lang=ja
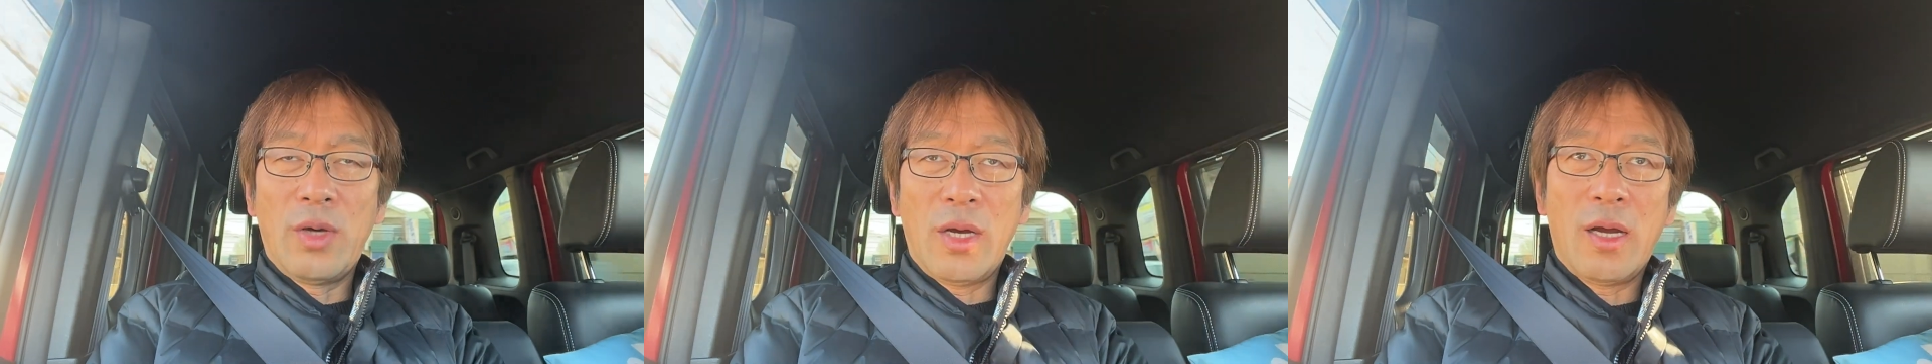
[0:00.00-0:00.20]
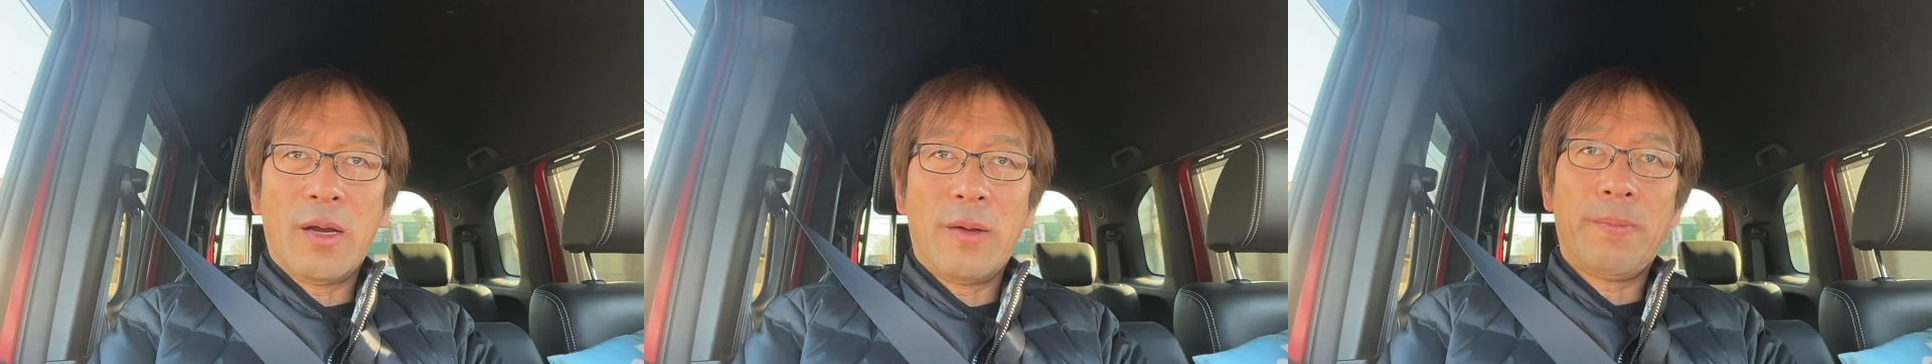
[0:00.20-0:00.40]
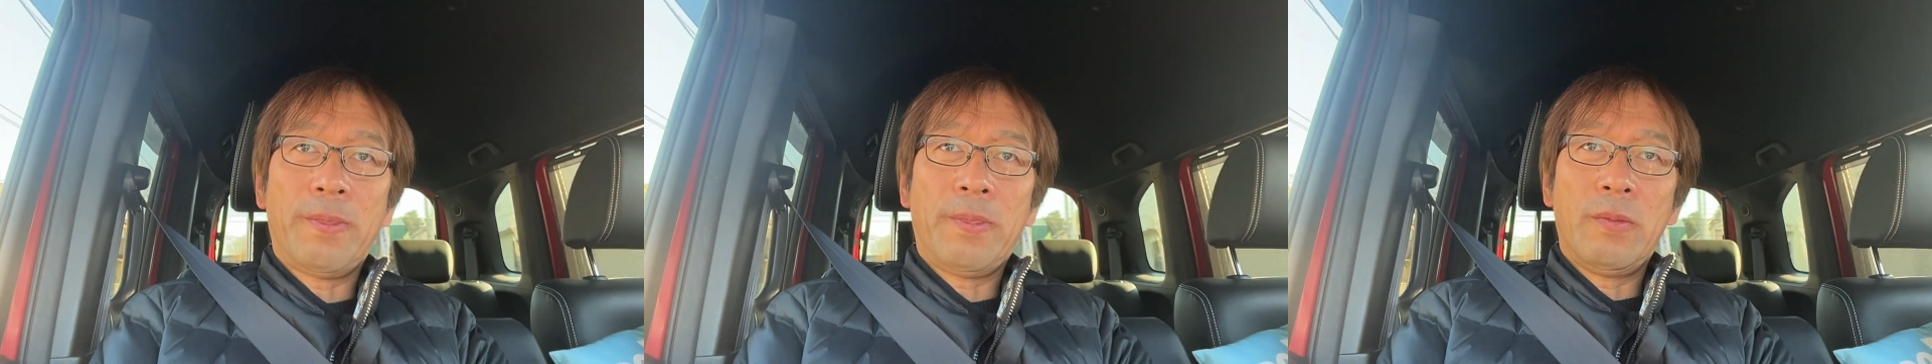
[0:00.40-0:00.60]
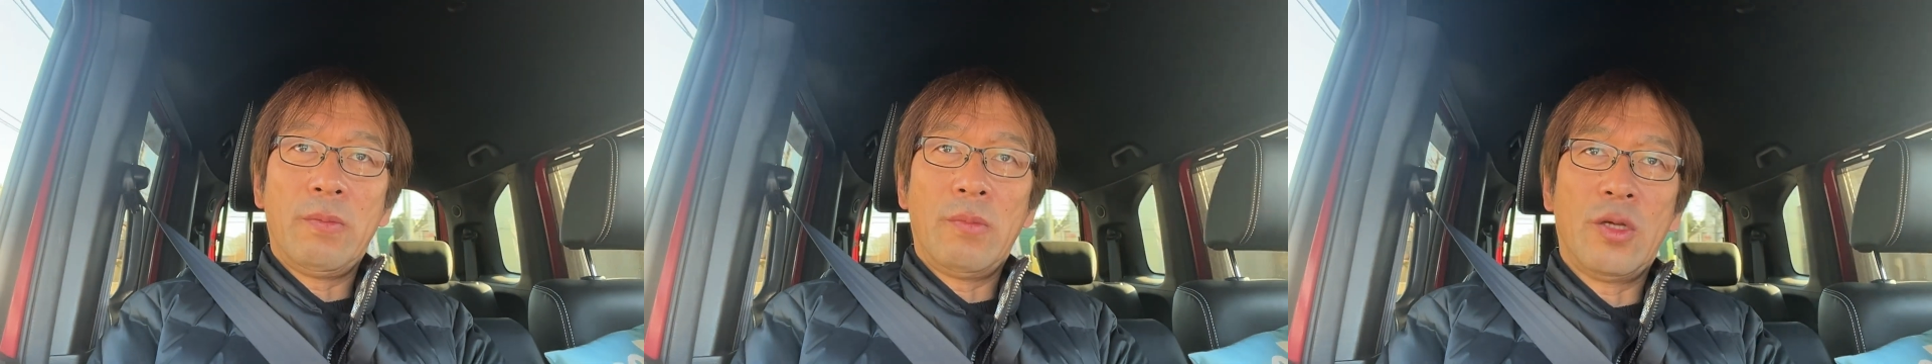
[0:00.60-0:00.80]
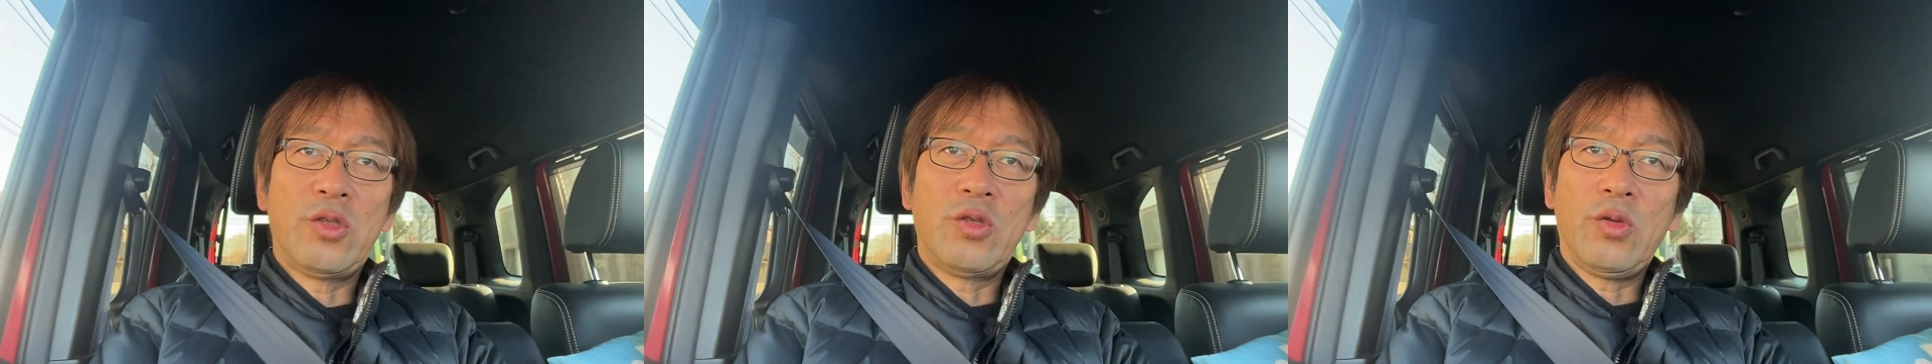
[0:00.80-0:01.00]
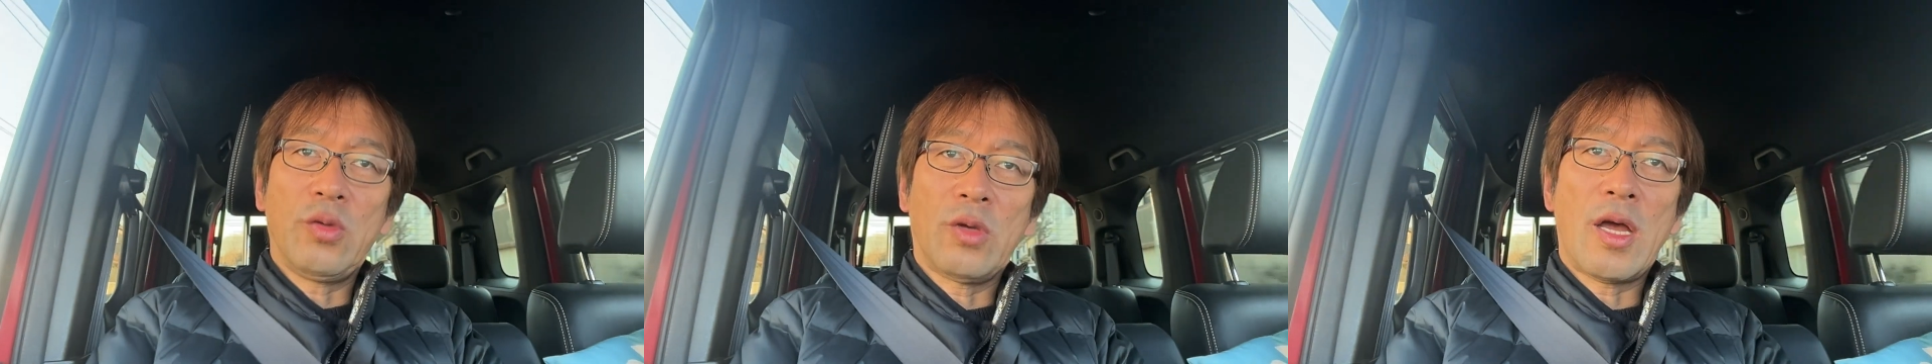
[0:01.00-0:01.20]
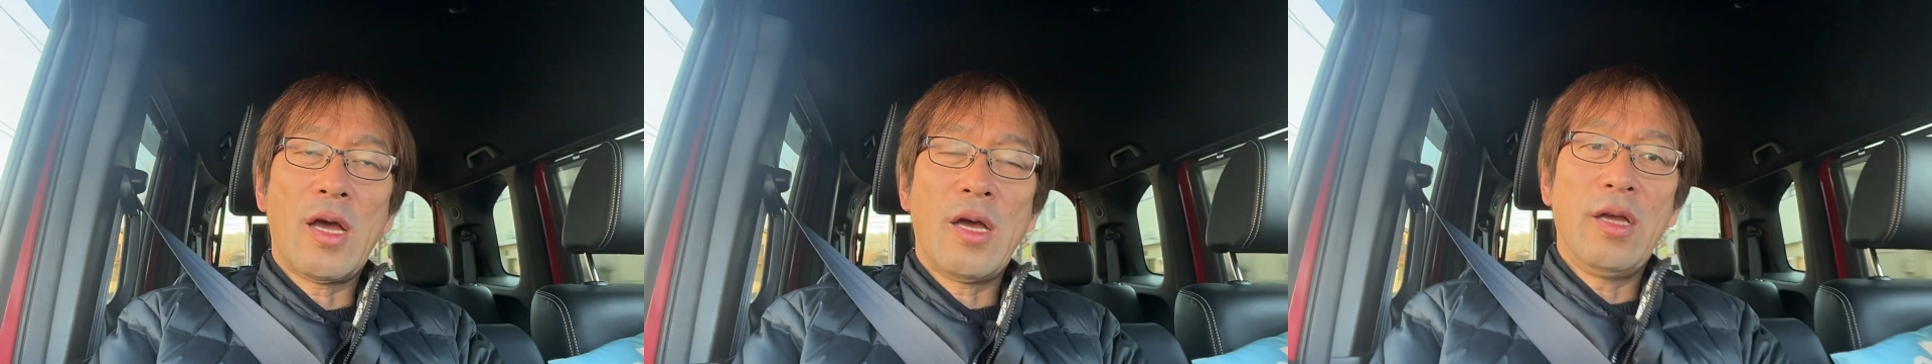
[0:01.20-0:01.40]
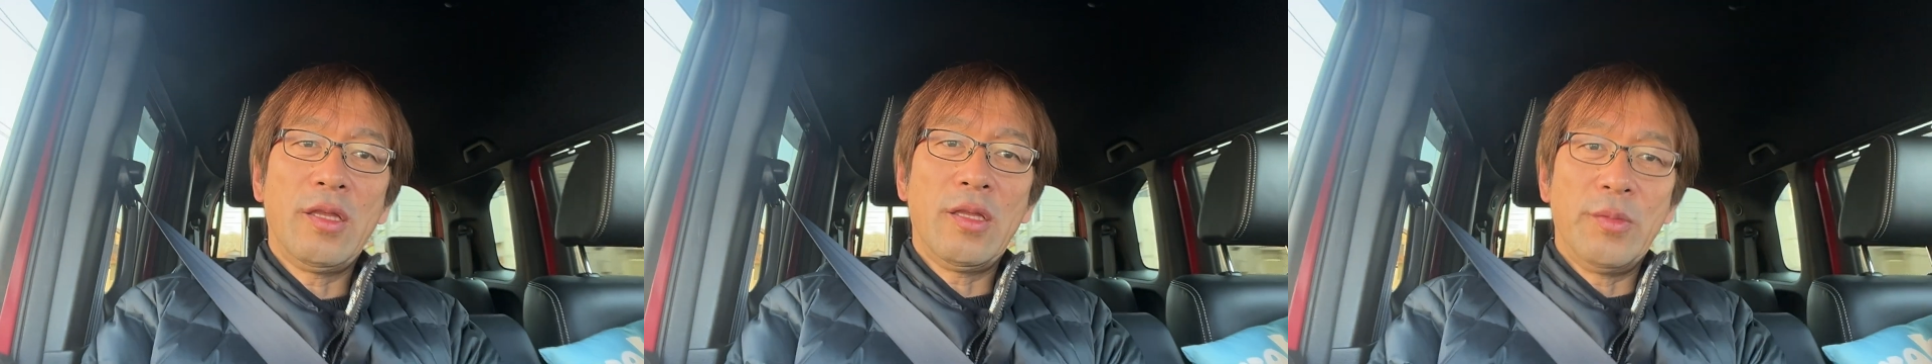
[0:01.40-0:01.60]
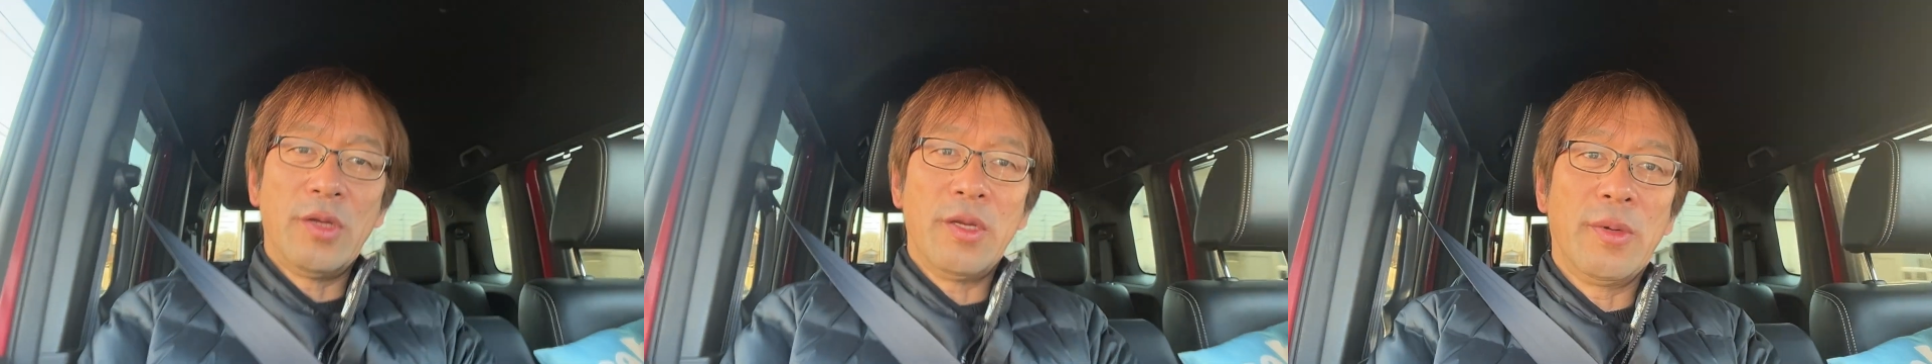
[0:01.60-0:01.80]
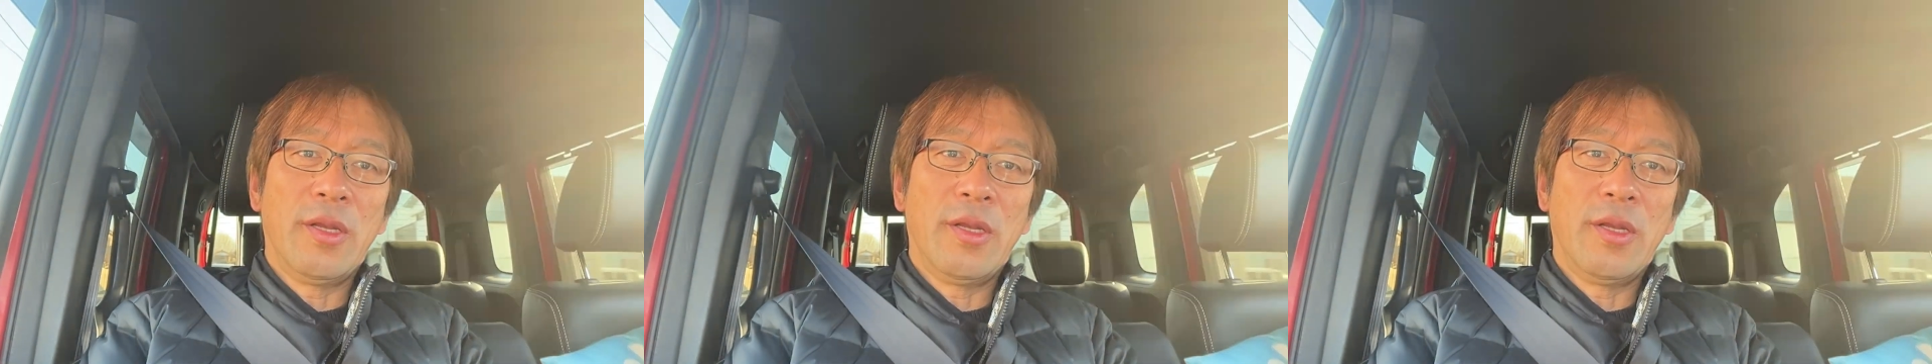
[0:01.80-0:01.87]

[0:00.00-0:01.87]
は、まあ、ちょっと考えてみれば